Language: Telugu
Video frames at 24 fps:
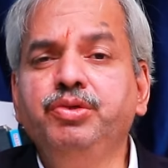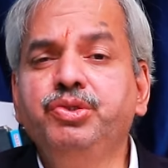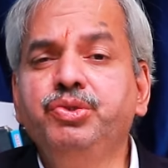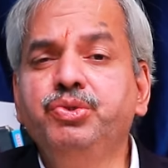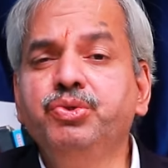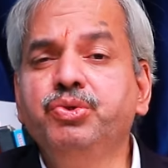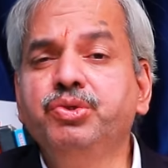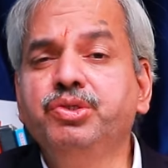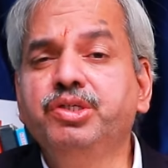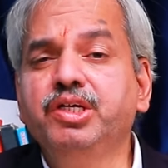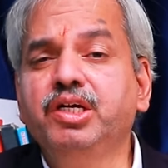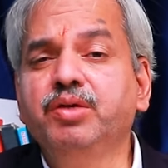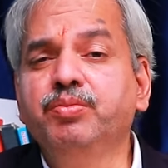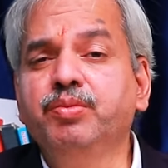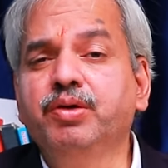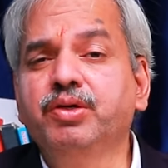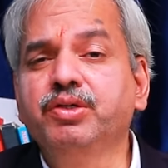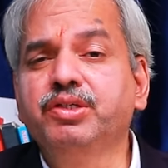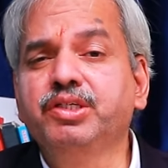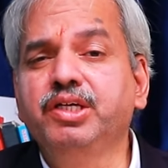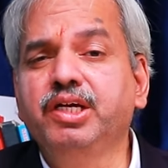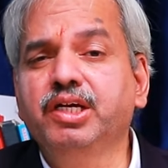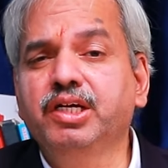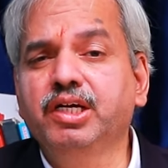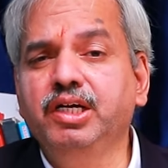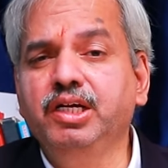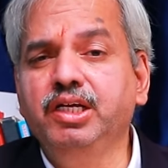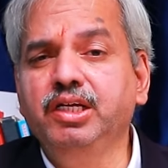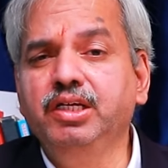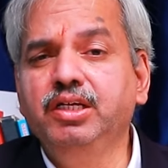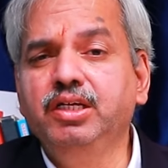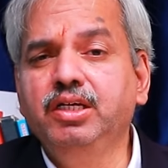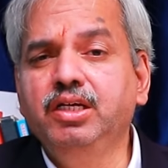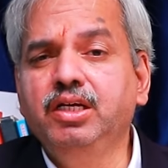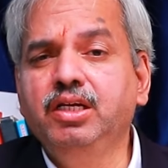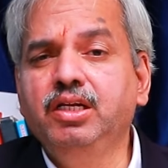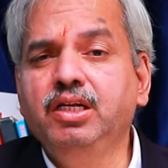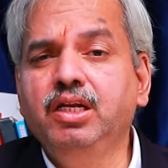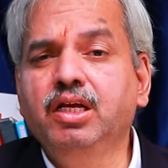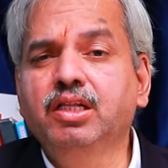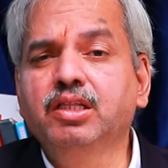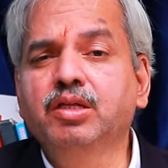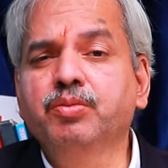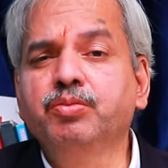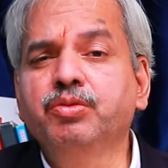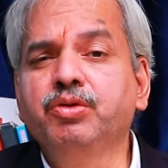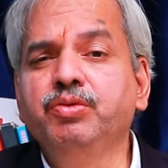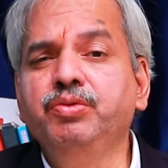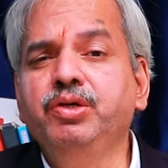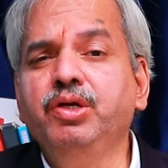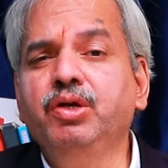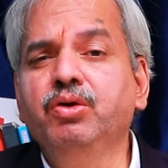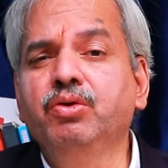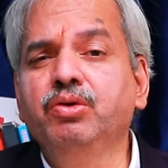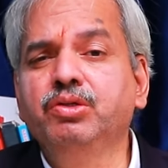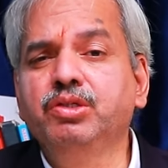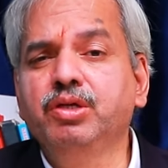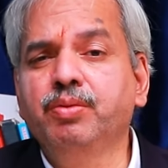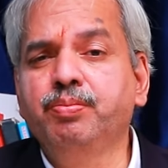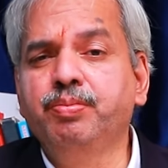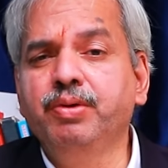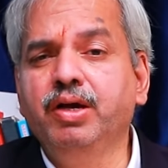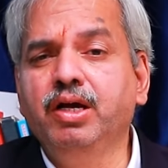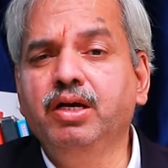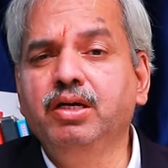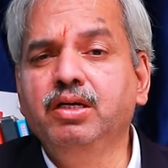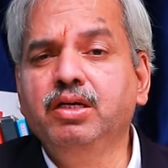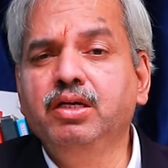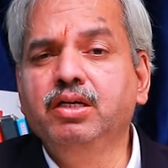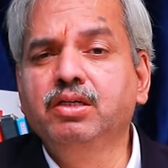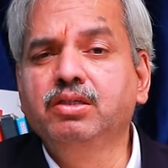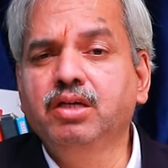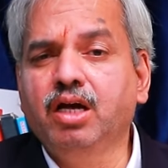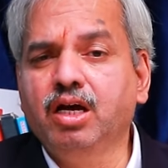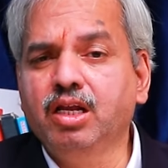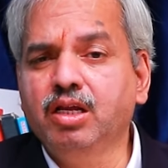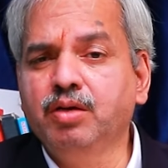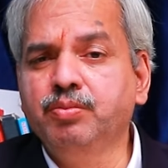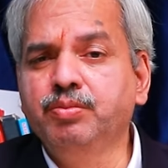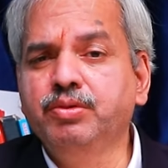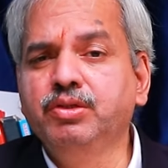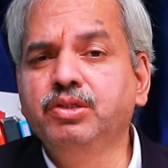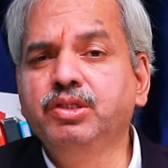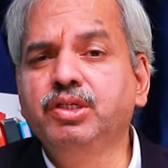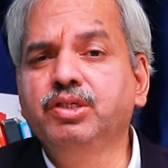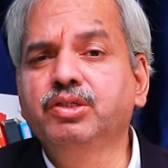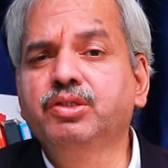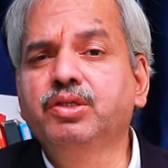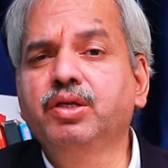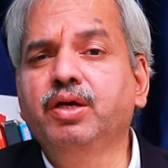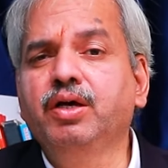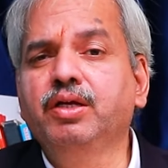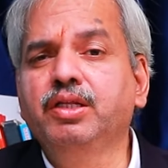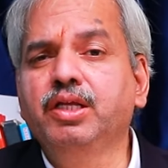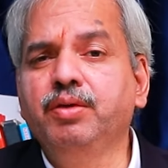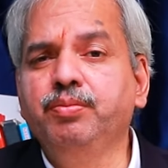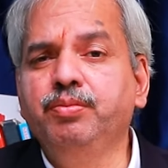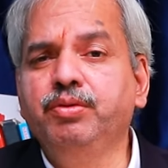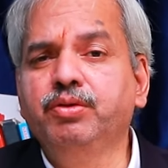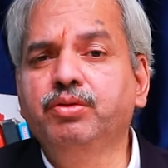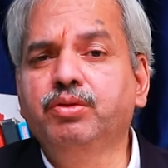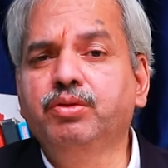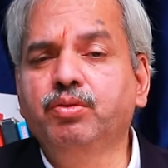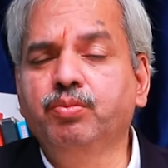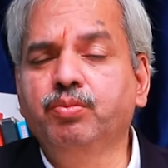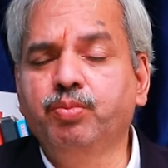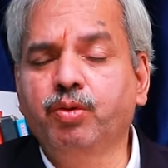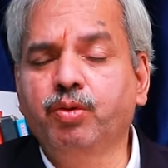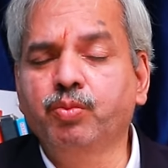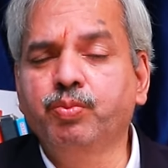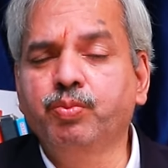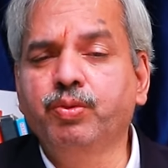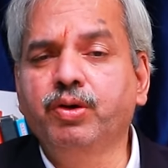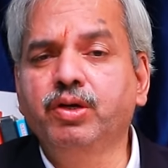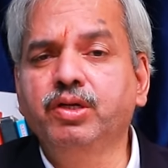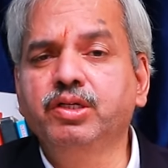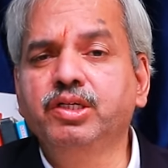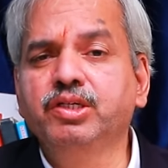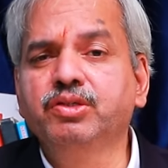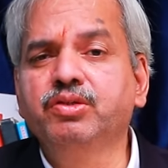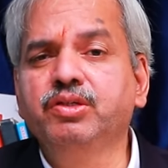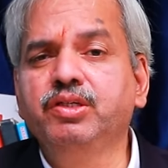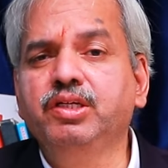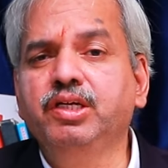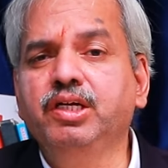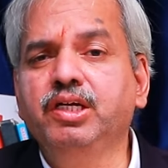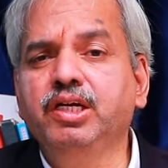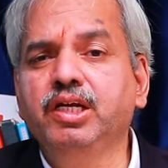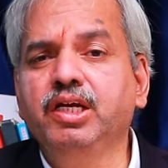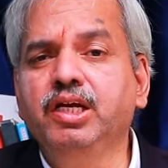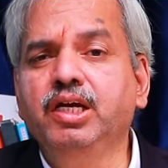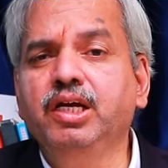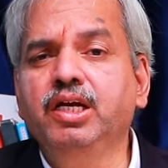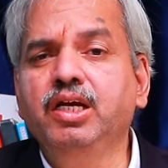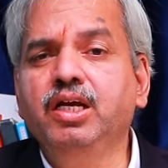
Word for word: మిస్యూజ్ చేయ మటుకు చేయకండి నేను ఎంతమంది వీడియోలో చెప్పా చాలామంది చేస్తున్నారు అదే పొరపాట్లు చేసింది ఏంటంటే